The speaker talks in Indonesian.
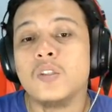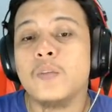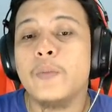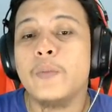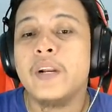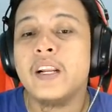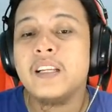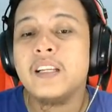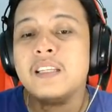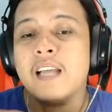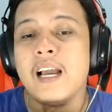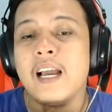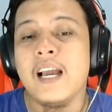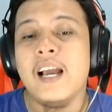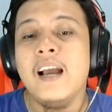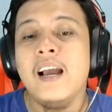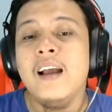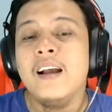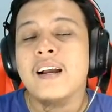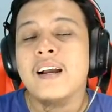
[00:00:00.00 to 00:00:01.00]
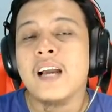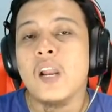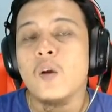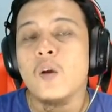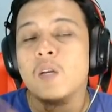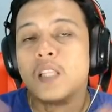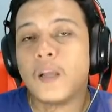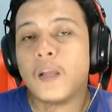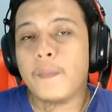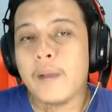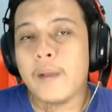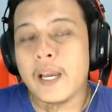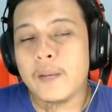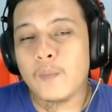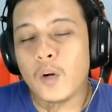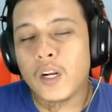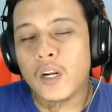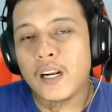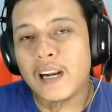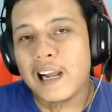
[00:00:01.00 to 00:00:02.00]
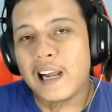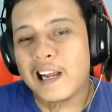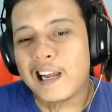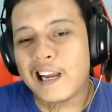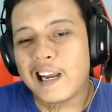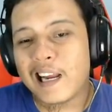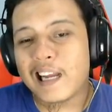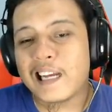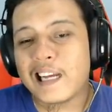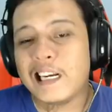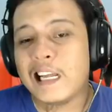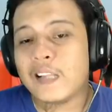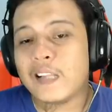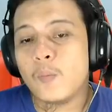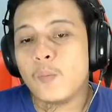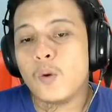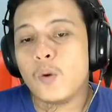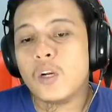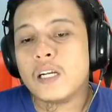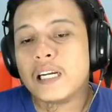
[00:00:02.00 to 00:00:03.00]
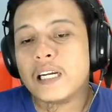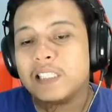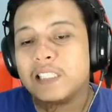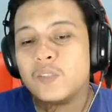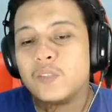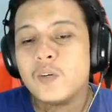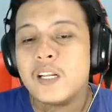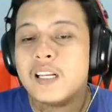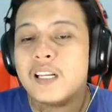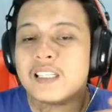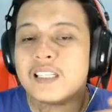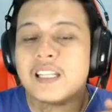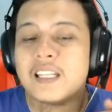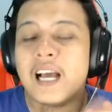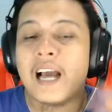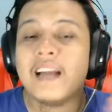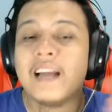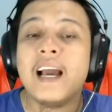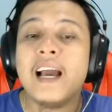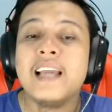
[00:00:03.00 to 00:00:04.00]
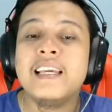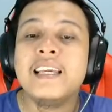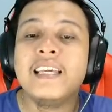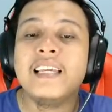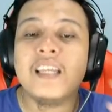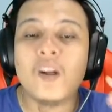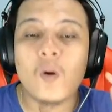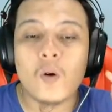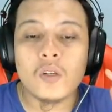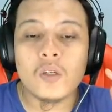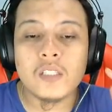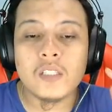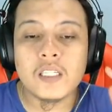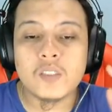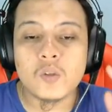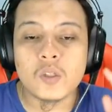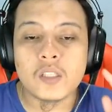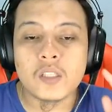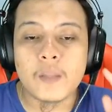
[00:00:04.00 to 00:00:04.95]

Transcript: Sebenarnya kalau kita main mode rank ranked atau mode casual kita ada hero-nya cuy,